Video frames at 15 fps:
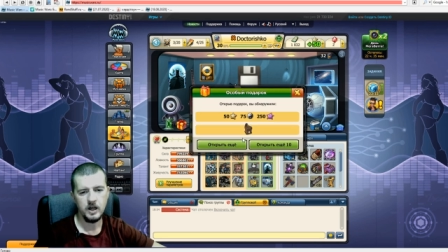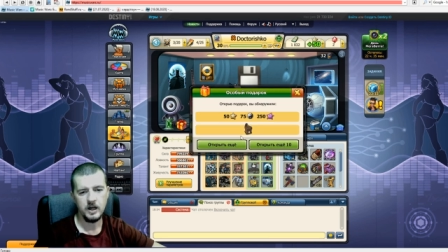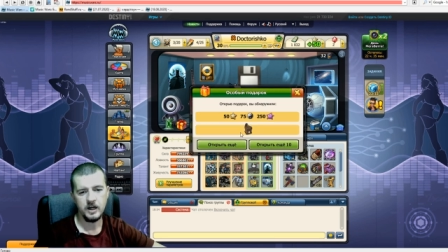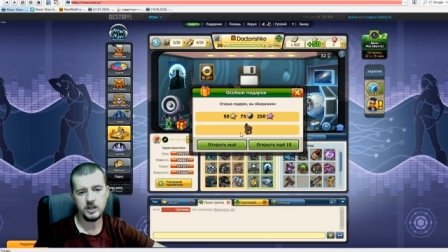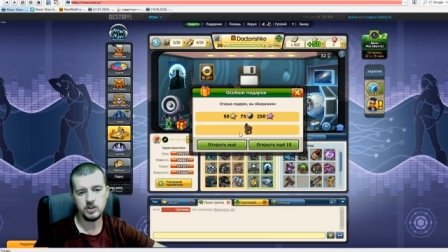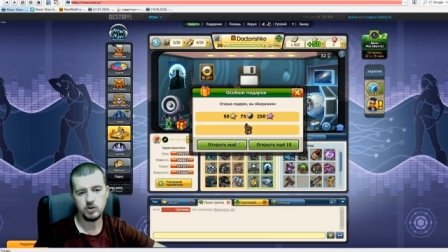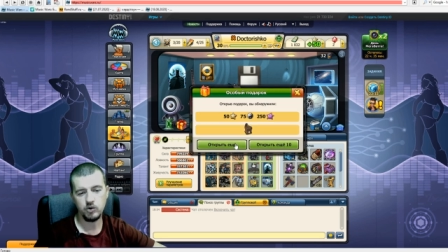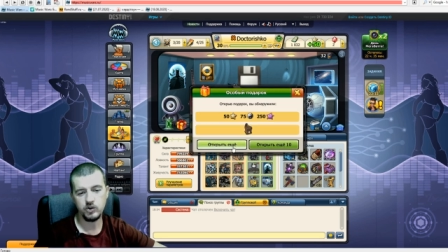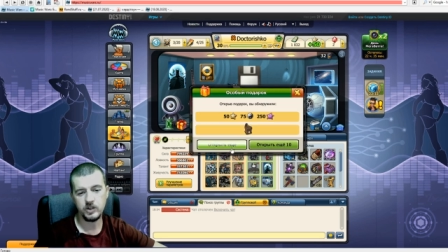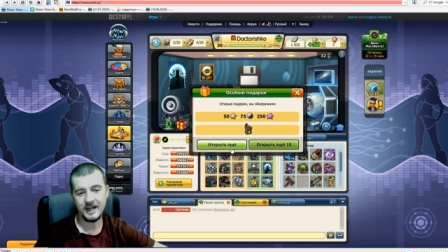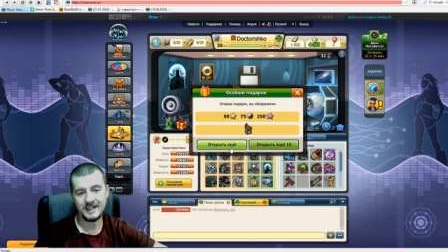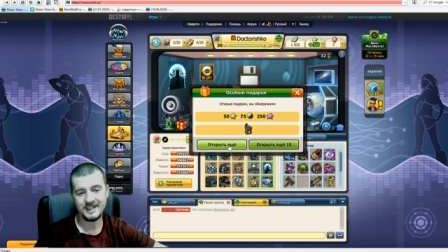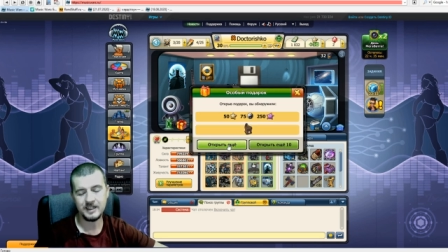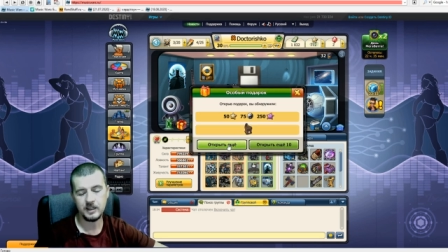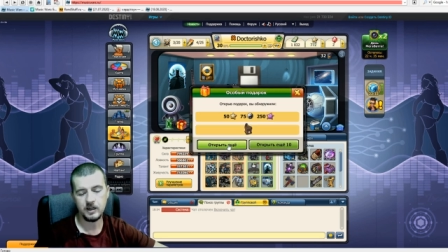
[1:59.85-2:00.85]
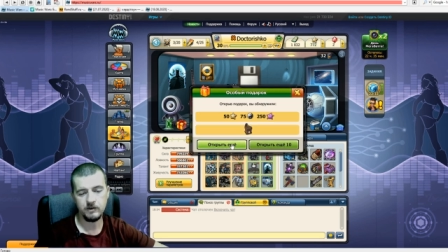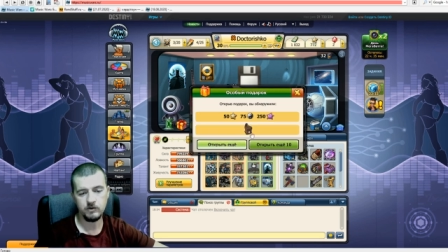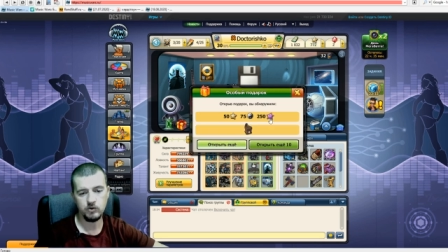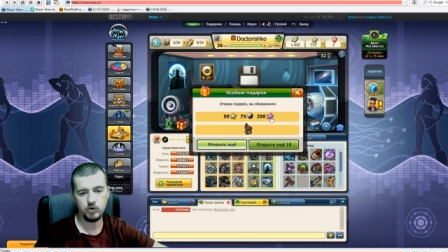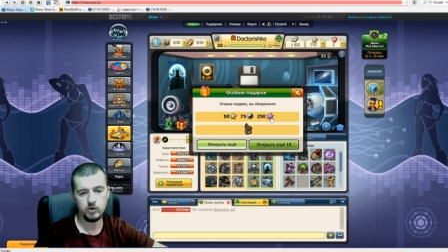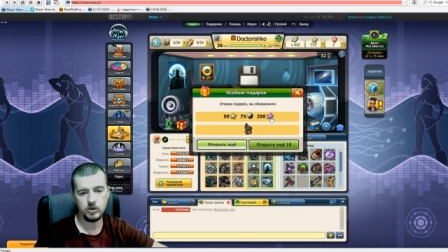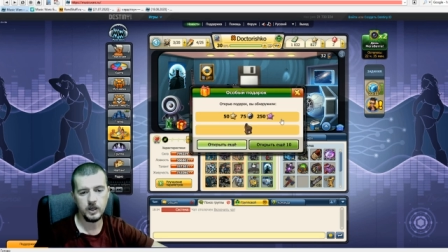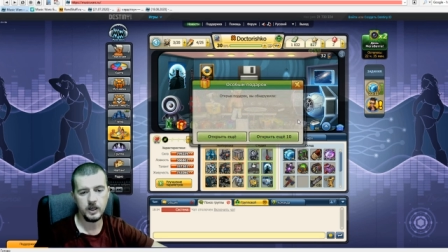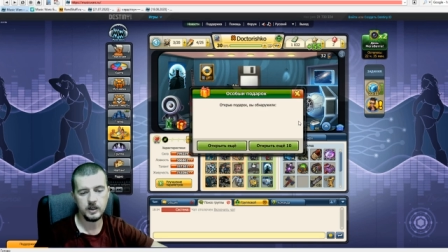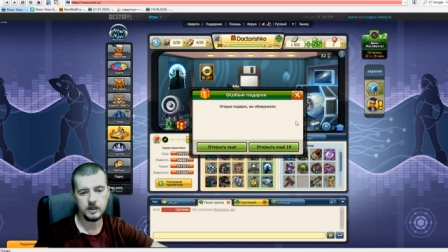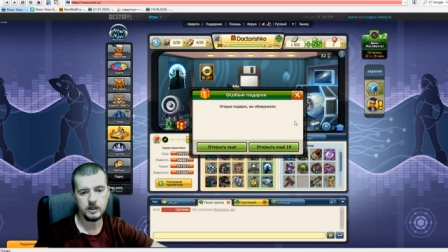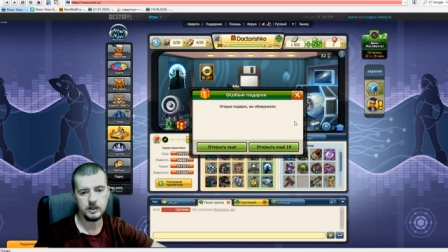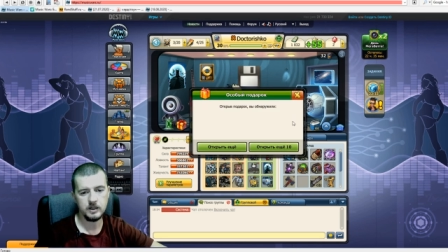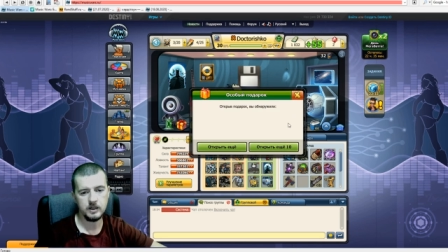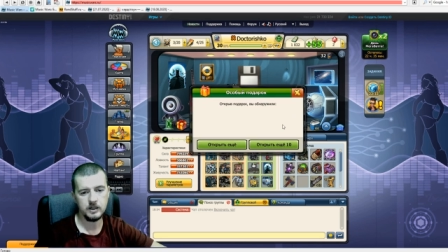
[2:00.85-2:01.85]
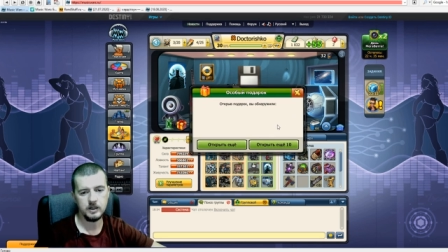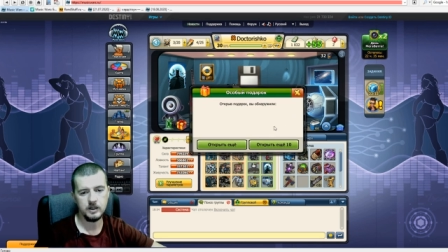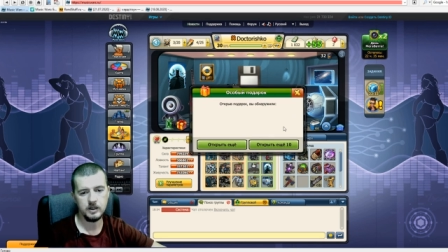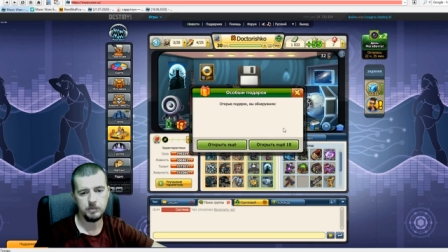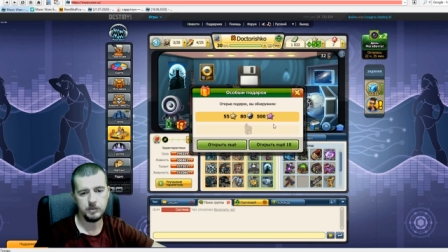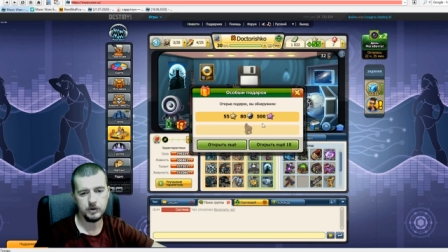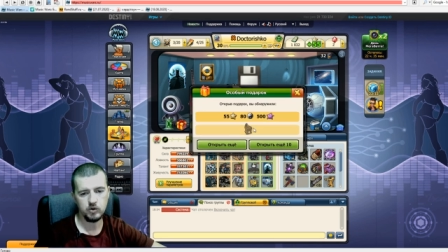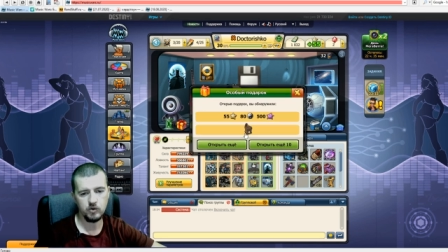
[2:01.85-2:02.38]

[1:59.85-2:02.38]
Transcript: Результат все равно я их э, потом в